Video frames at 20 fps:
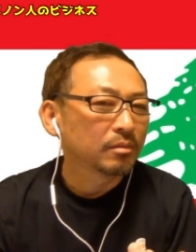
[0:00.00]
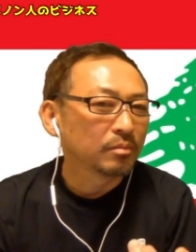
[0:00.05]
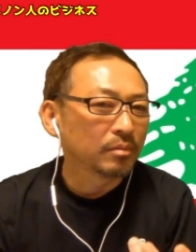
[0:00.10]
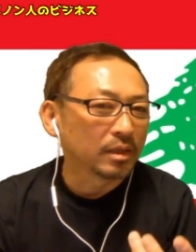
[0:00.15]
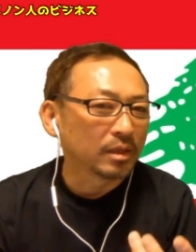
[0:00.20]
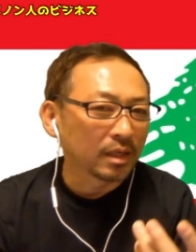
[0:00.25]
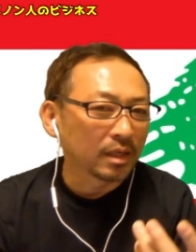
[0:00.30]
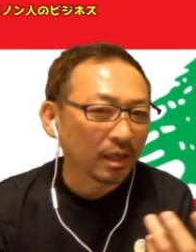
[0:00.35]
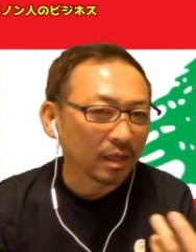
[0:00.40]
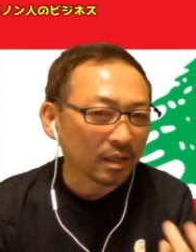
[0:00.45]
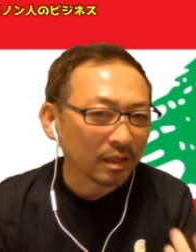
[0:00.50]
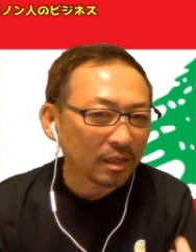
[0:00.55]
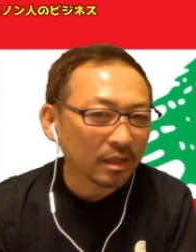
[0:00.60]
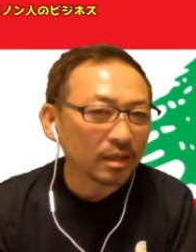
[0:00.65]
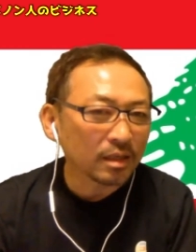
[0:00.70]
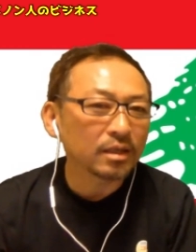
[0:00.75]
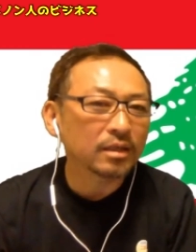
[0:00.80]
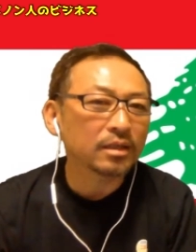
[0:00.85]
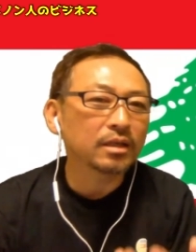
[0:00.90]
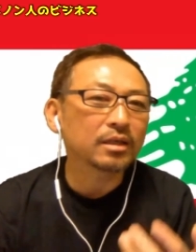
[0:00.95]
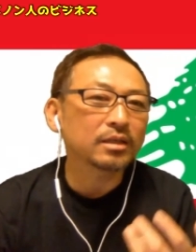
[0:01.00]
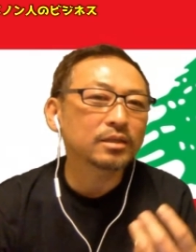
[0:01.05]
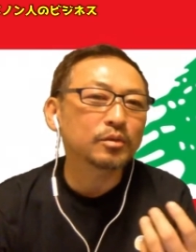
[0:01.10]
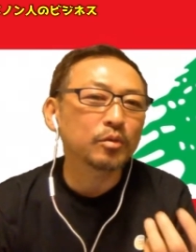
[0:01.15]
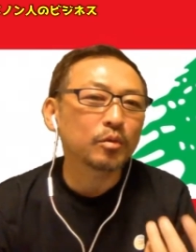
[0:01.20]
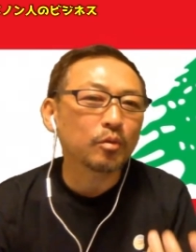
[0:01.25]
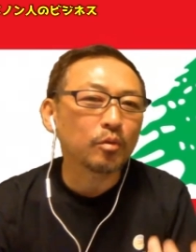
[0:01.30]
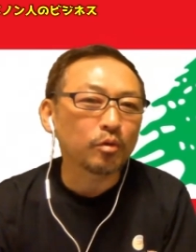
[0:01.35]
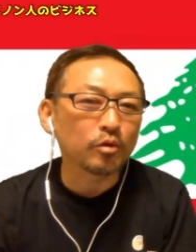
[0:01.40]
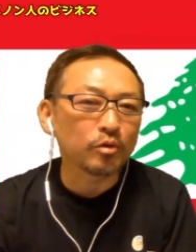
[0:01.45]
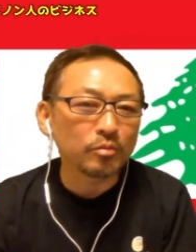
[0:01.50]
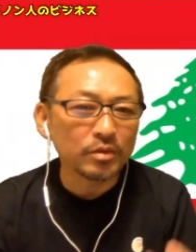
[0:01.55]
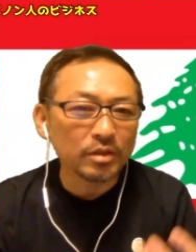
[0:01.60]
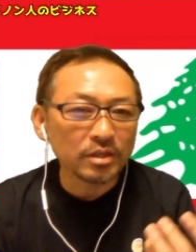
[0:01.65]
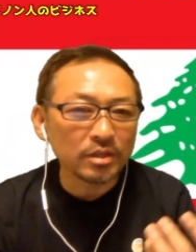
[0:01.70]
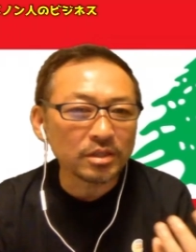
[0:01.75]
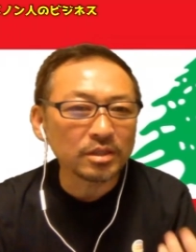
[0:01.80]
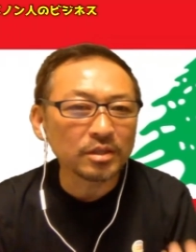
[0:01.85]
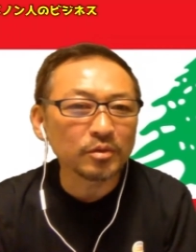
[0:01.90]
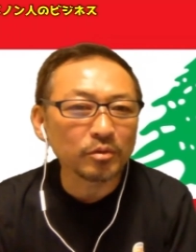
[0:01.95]
まあなかなかその国民に
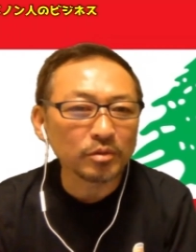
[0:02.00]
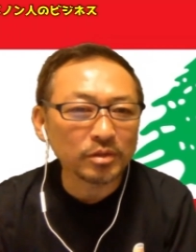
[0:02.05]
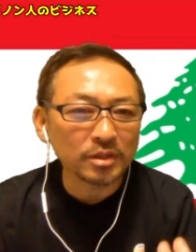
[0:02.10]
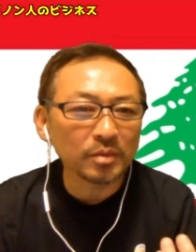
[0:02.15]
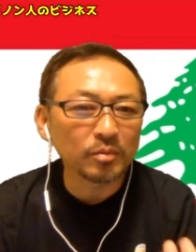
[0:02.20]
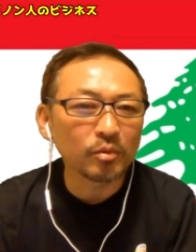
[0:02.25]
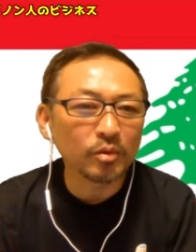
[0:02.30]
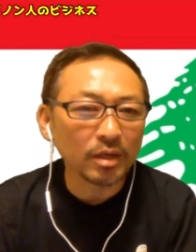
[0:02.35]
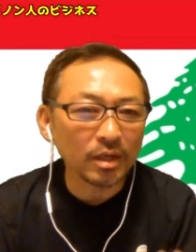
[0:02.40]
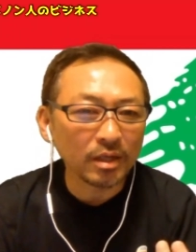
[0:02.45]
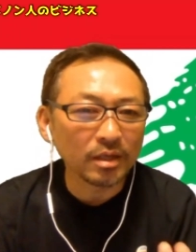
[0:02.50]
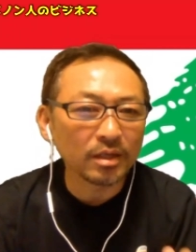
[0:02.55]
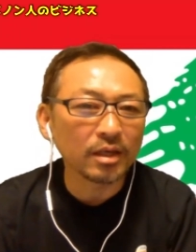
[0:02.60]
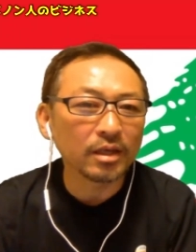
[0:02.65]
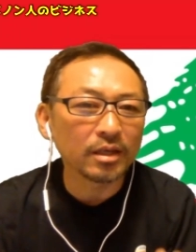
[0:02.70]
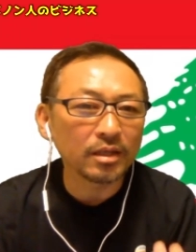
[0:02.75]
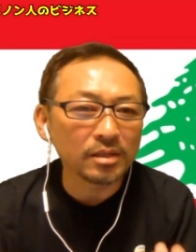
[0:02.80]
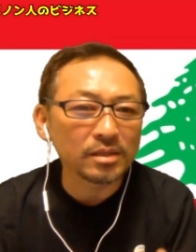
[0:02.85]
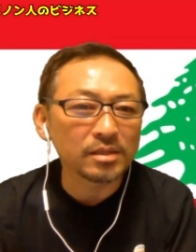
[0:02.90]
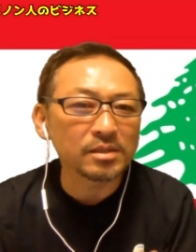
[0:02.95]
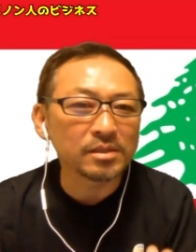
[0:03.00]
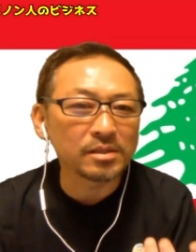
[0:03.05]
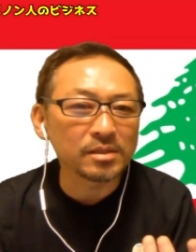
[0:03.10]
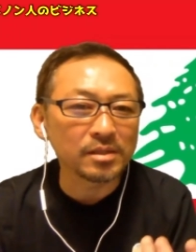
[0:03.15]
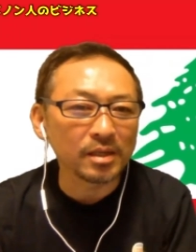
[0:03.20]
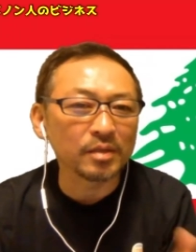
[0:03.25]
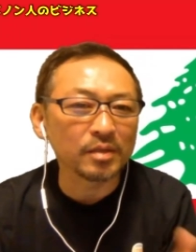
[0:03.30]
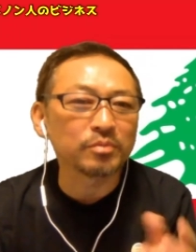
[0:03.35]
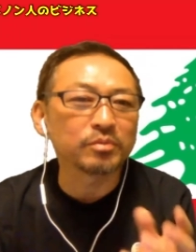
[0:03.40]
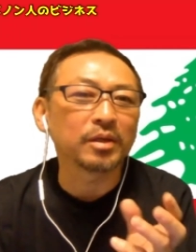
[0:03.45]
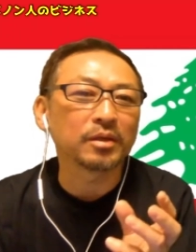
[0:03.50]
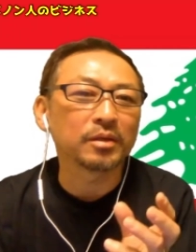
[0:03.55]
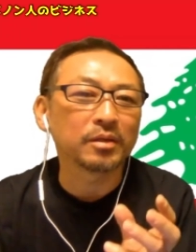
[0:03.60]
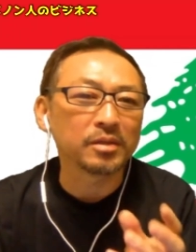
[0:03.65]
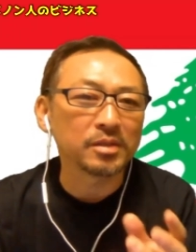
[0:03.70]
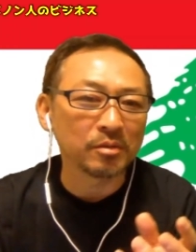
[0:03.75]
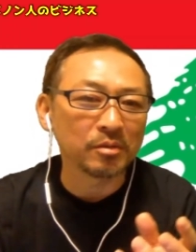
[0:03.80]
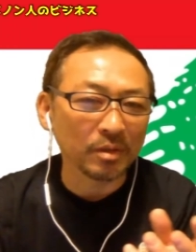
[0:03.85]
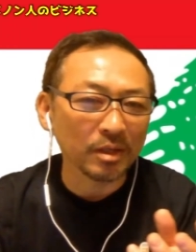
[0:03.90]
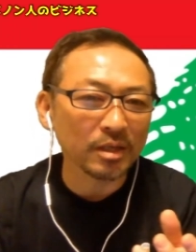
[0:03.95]
信用してもらえない政府なんで
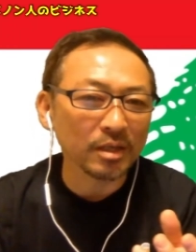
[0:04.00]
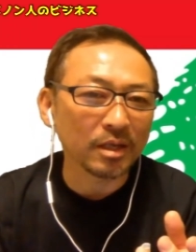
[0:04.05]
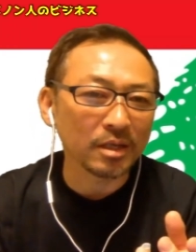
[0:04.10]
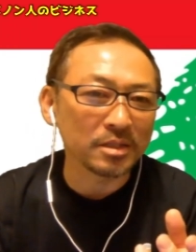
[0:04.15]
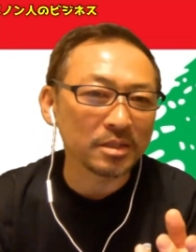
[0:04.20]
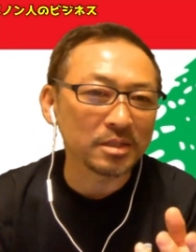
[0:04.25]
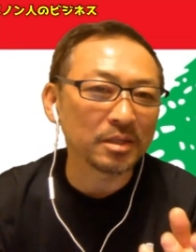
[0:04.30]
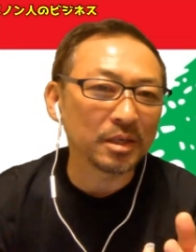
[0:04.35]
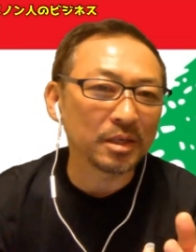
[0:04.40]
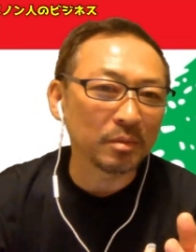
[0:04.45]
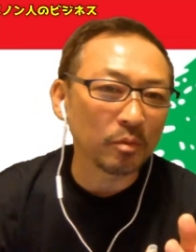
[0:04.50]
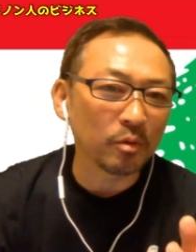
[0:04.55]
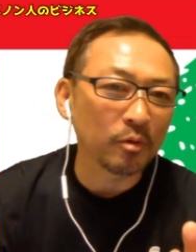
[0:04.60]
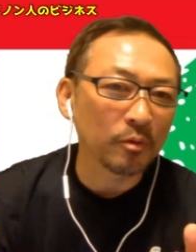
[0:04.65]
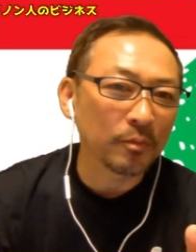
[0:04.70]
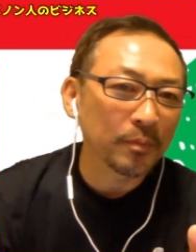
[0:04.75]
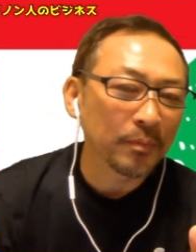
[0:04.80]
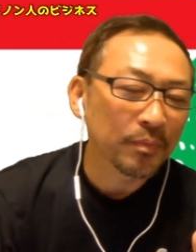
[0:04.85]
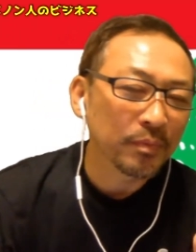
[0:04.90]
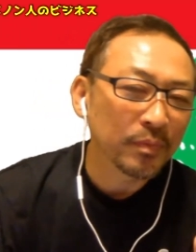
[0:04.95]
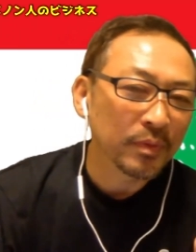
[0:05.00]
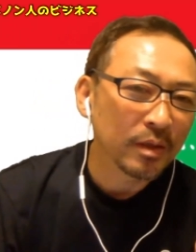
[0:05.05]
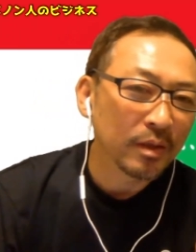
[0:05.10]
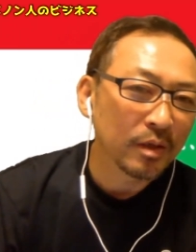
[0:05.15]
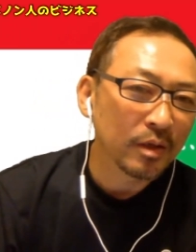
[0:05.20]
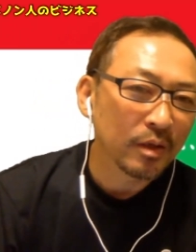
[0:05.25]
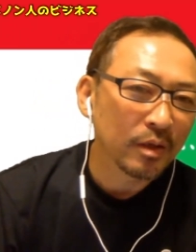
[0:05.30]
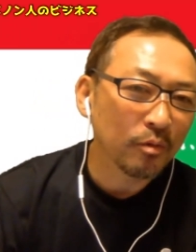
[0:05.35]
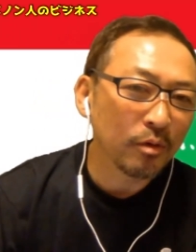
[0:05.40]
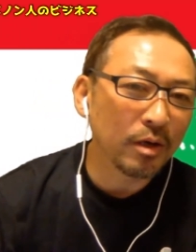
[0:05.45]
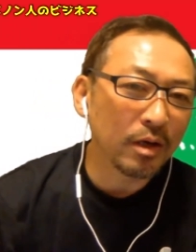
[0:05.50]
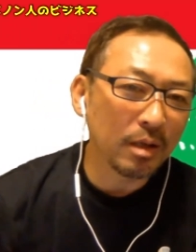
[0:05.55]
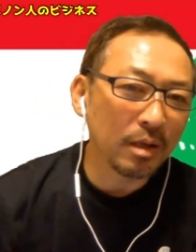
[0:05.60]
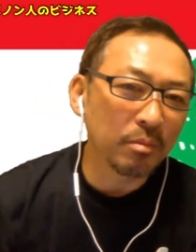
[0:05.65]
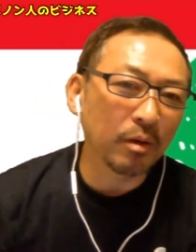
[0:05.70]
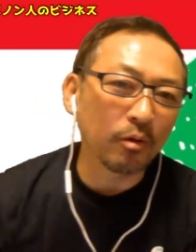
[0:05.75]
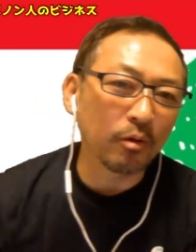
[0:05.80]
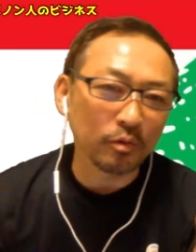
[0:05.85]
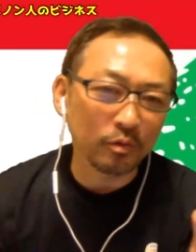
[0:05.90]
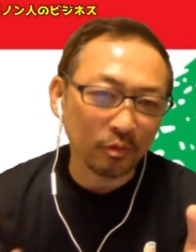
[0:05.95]
すよね、ナイジェリアも。これ
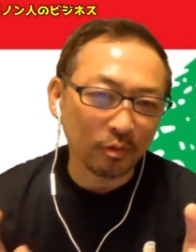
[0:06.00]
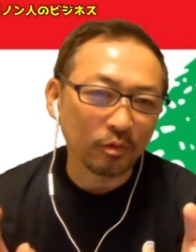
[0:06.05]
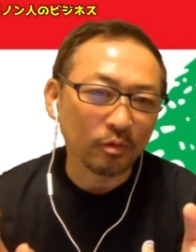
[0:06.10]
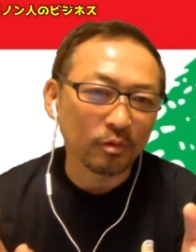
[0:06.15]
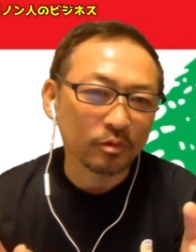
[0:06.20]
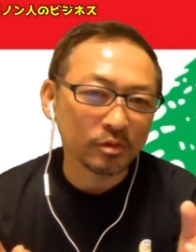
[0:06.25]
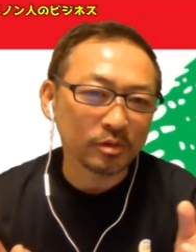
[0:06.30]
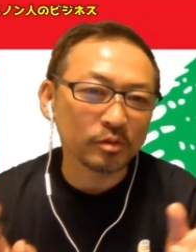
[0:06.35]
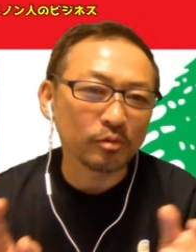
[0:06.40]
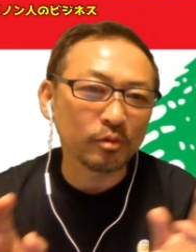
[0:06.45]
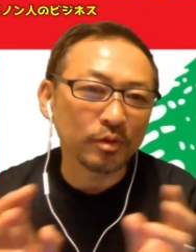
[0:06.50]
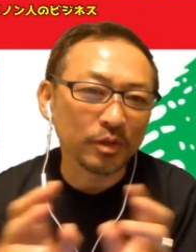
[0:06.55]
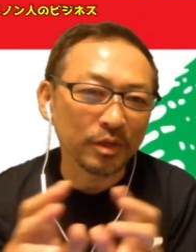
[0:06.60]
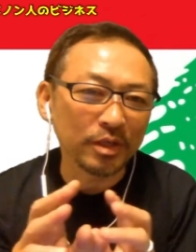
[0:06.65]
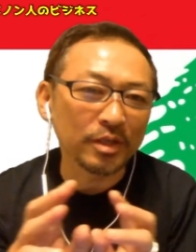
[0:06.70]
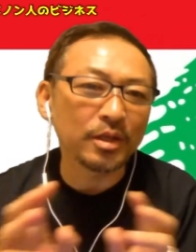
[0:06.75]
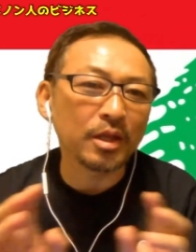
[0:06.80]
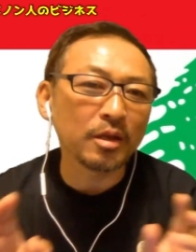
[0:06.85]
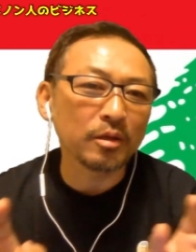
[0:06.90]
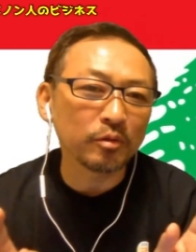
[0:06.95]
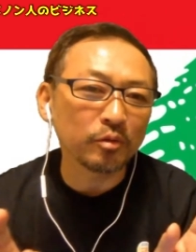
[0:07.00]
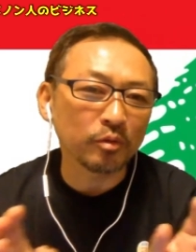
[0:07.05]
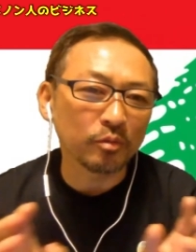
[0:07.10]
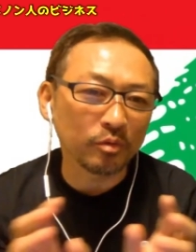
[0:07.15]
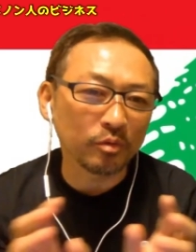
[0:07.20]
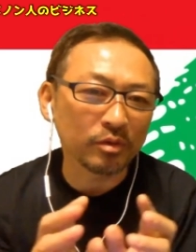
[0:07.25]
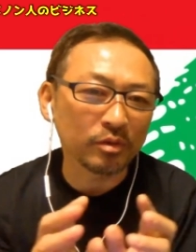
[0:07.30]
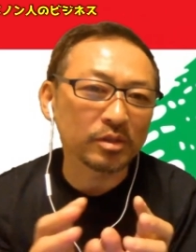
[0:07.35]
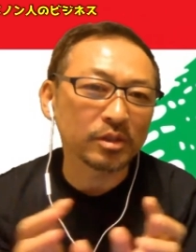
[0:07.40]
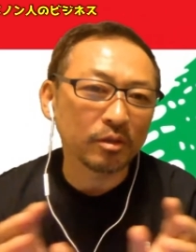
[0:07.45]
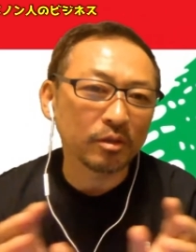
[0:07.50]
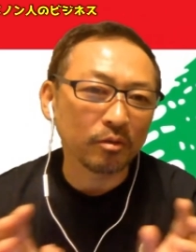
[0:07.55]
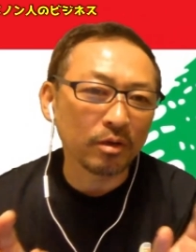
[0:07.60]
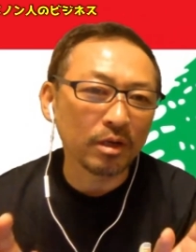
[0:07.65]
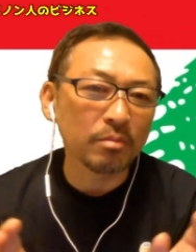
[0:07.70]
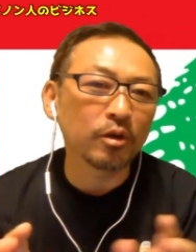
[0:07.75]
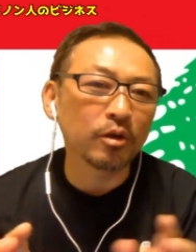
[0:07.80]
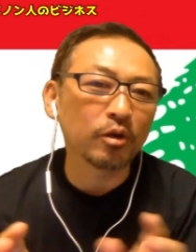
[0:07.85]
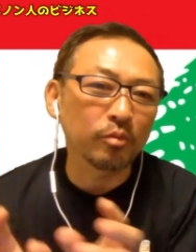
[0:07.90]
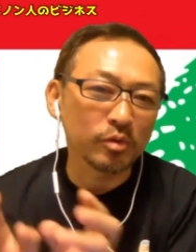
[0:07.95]
レバノンとすごい似てると思うんですけど、
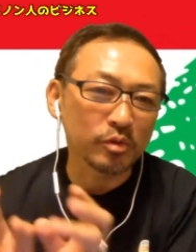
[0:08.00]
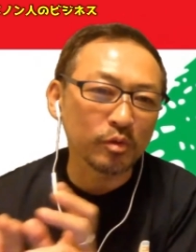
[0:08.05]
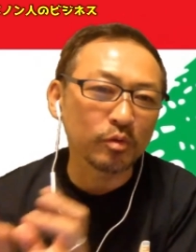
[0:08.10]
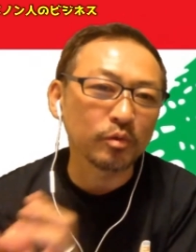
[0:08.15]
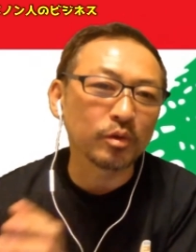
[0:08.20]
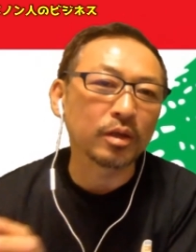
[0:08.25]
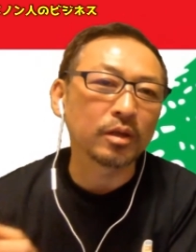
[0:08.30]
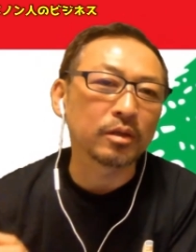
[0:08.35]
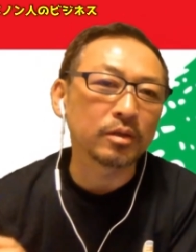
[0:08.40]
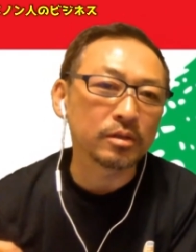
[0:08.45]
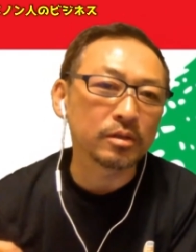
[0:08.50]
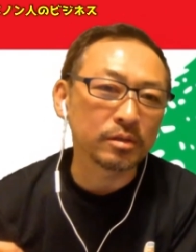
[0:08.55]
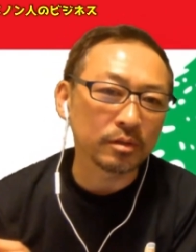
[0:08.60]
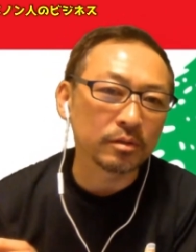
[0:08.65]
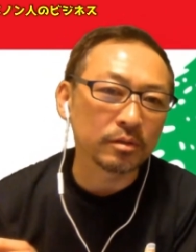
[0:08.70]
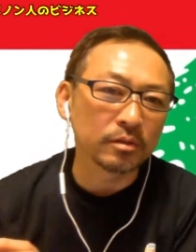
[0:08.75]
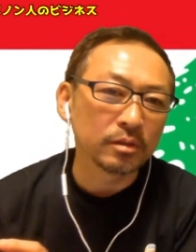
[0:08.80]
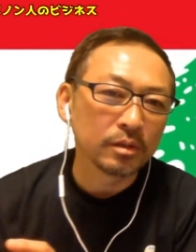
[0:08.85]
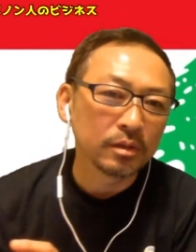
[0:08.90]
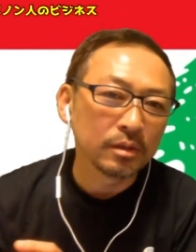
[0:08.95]
レバノンもそうなんですよ。